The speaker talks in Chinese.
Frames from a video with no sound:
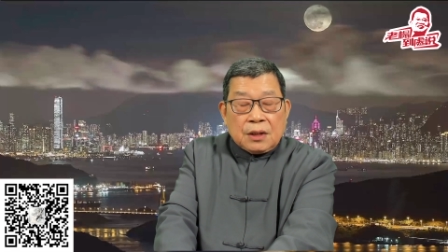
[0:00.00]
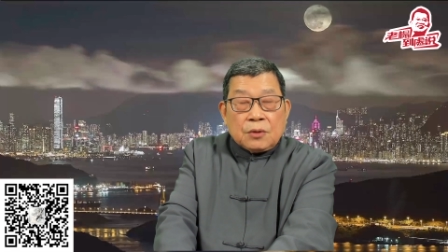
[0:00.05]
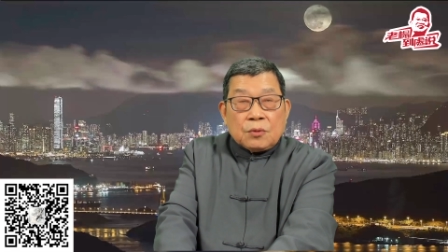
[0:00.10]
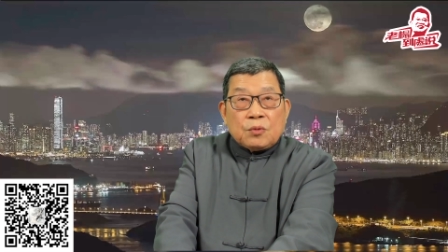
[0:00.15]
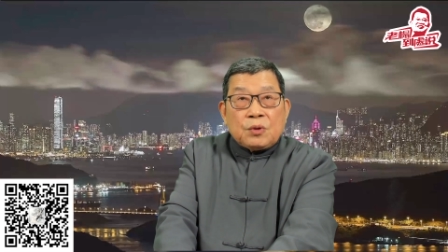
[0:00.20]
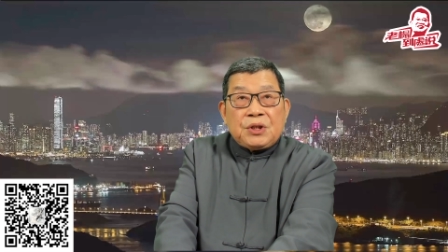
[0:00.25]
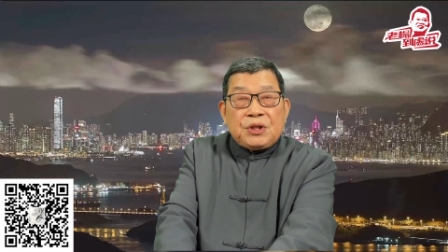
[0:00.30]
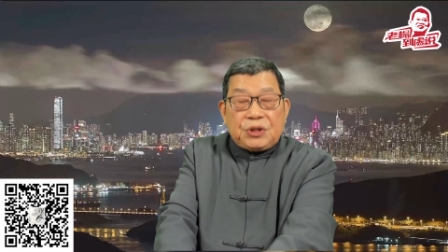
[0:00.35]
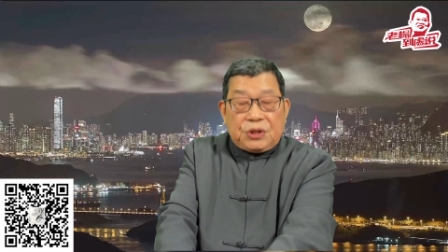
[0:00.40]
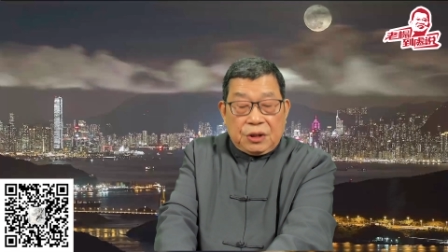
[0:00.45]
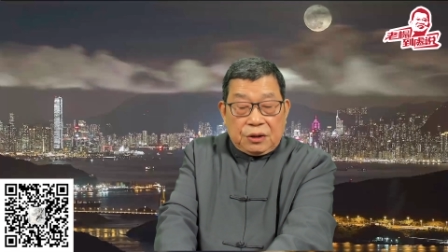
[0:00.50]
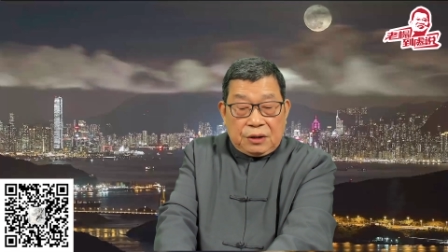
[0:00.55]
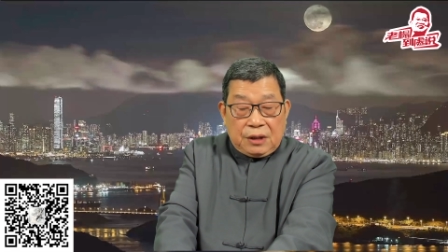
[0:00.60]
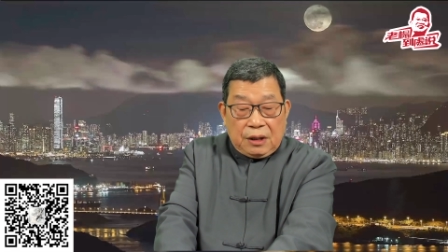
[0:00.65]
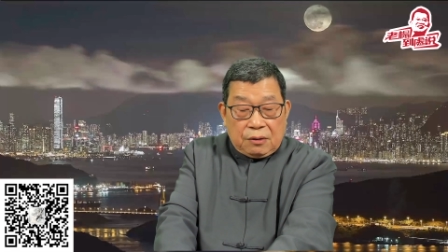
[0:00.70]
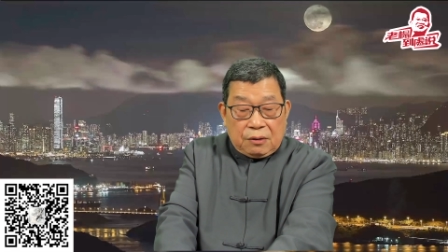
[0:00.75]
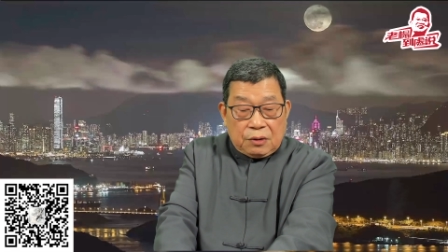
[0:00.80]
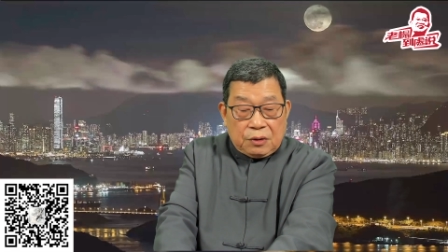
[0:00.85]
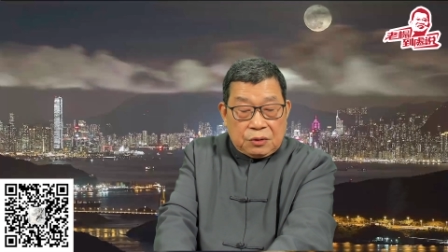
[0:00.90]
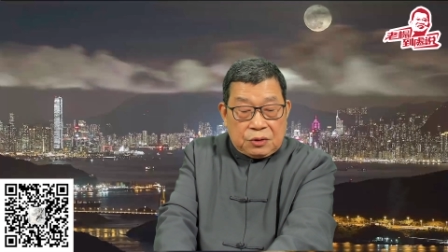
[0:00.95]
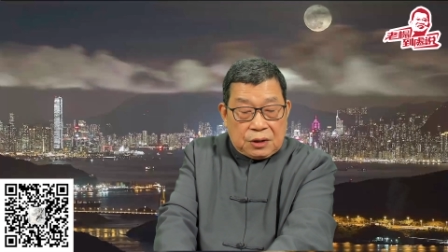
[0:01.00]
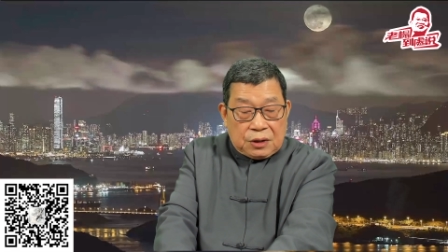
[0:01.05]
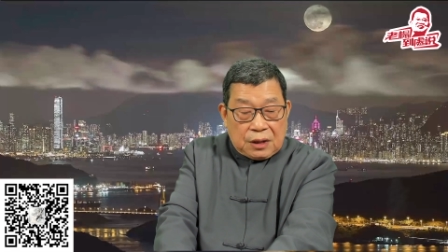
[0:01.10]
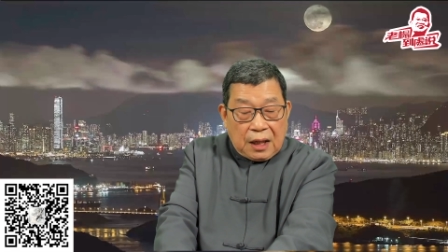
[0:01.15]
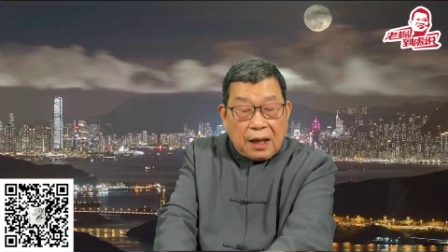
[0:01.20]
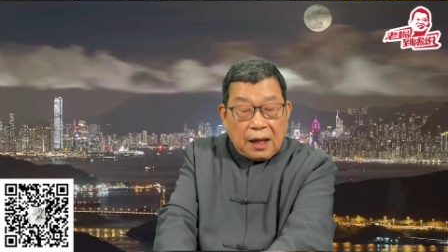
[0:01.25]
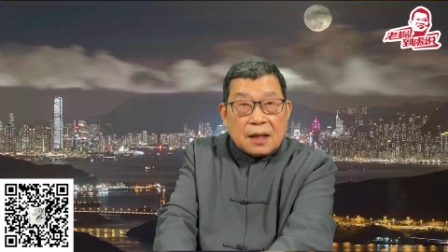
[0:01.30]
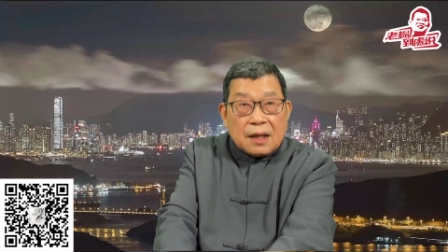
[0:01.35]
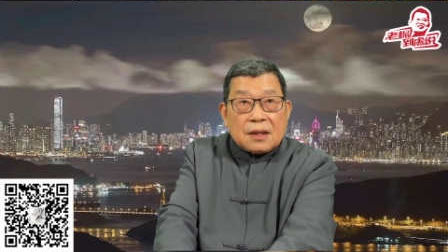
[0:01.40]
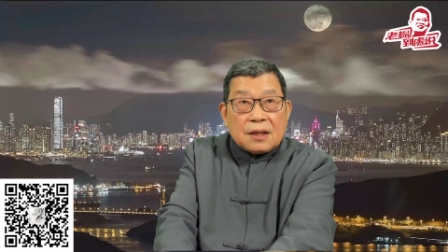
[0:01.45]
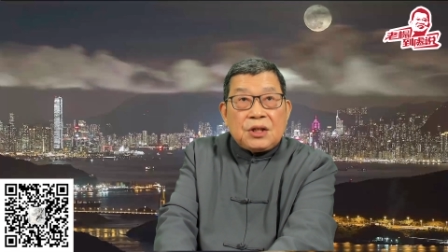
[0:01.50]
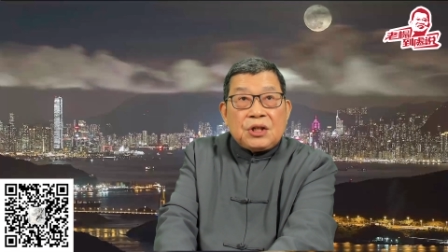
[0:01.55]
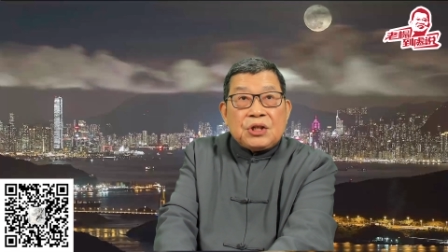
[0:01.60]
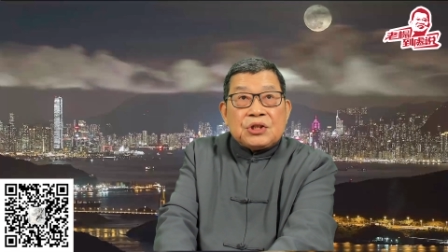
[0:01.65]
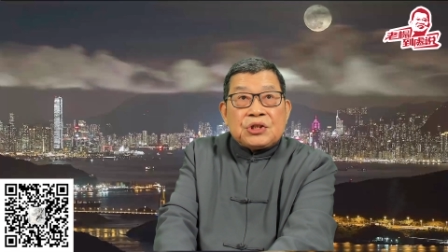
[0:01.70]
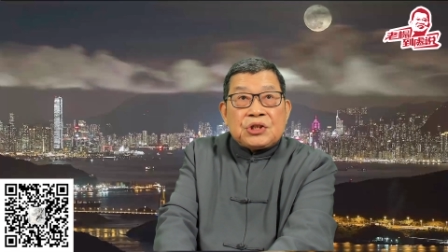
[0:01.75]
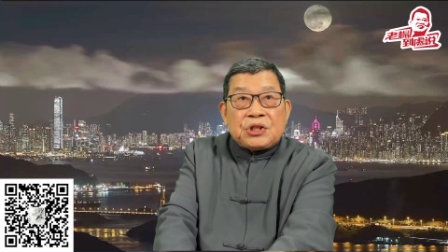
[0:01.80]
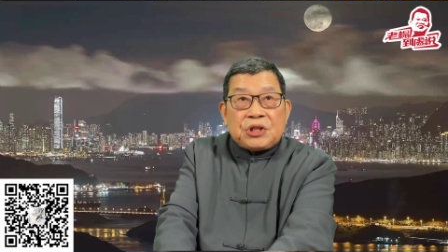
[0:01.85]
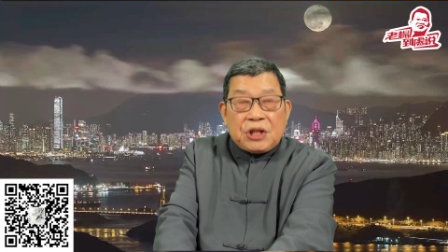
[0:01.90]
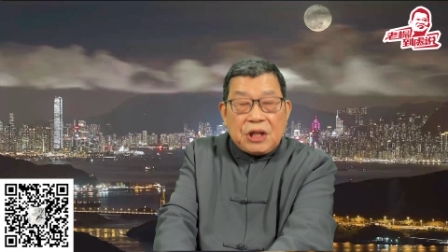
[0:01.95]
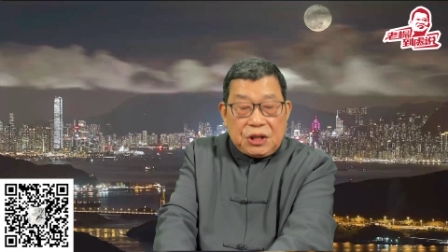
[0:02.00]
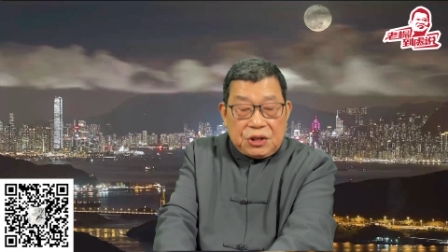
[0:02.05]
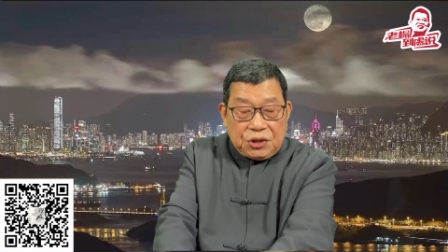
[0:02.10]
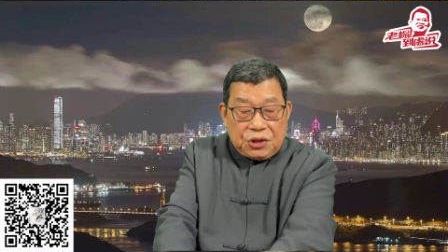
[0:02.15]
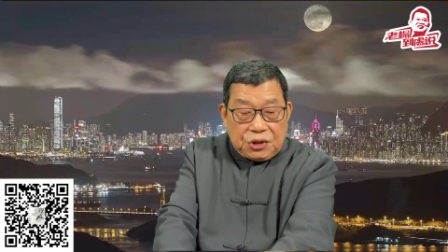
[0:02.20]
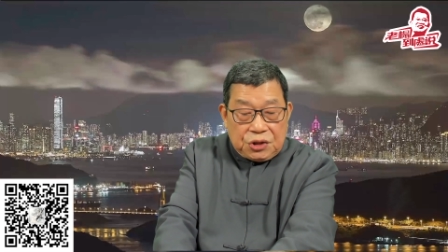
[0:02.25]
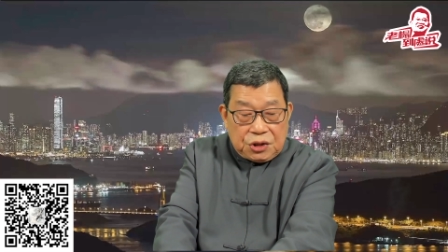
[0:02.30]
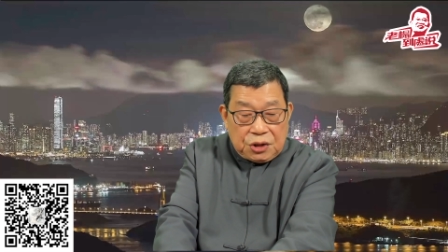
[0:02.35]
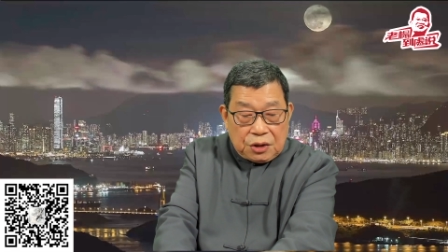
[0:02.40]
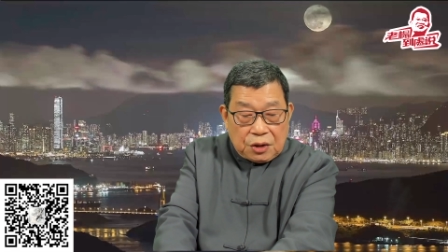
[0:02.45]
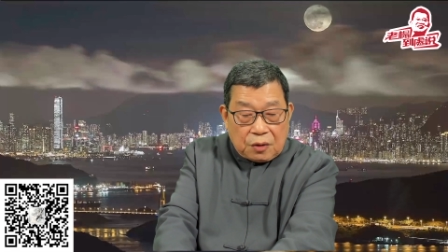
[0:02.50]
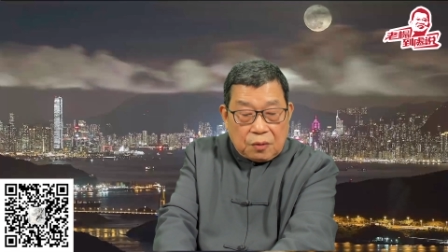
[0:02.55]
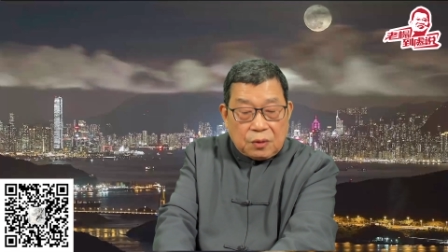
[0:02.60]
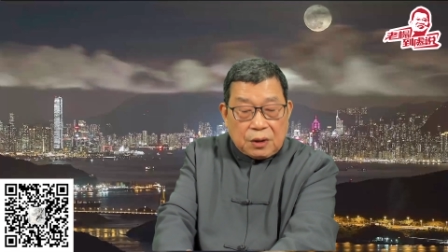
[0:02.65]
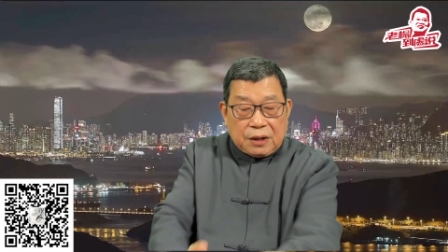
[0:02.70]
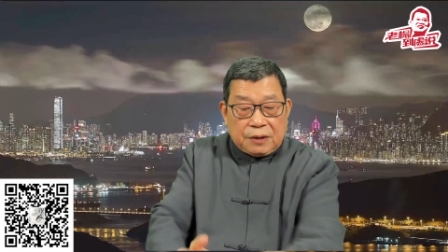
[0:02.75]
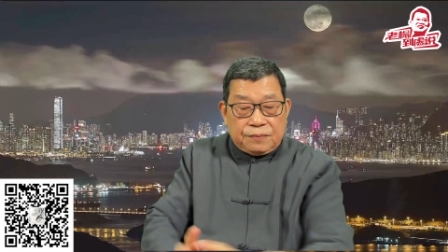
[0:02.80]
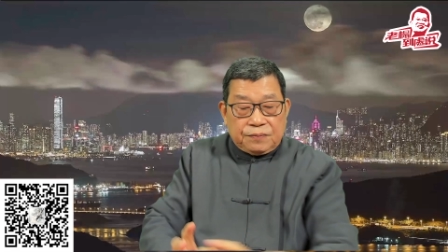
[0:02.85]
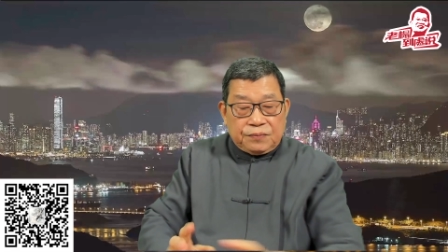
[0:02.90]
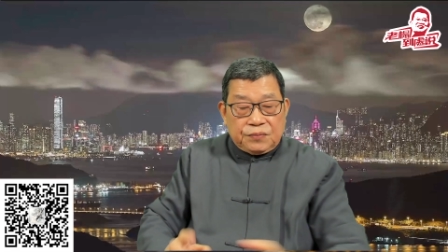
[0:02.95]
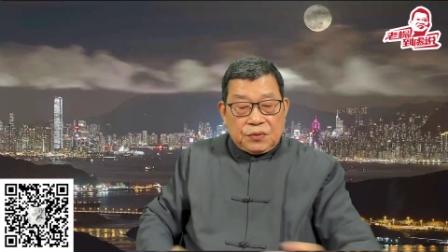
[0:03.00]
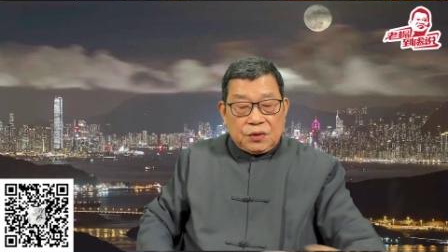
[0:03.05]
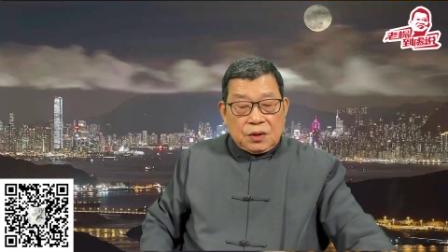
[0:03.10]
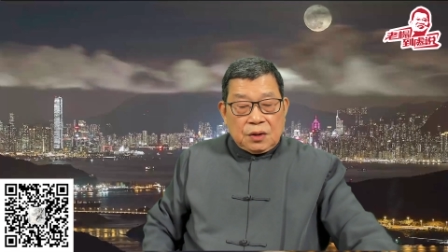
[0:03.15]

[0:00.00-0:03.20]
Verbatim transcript: 威胁跳楼抗议欠薪的工人。